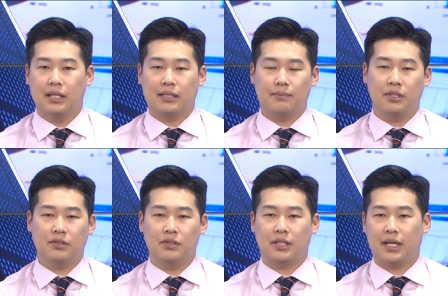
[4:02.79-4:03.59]

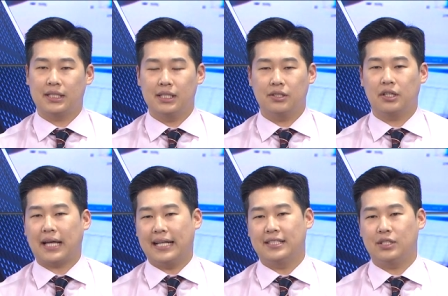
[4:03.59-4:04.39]
삼성전자의 실적이
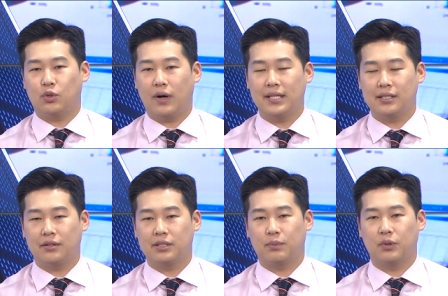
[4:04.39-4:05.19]
단지
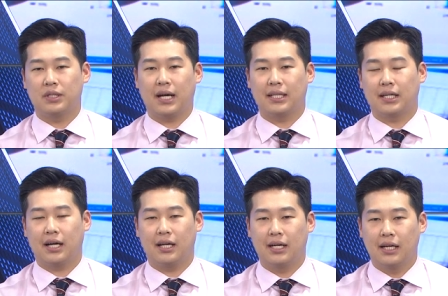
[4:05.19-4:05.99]
좋아지는 것이 포인트가
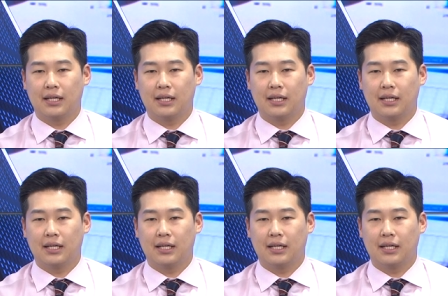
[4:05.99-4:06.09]
아니라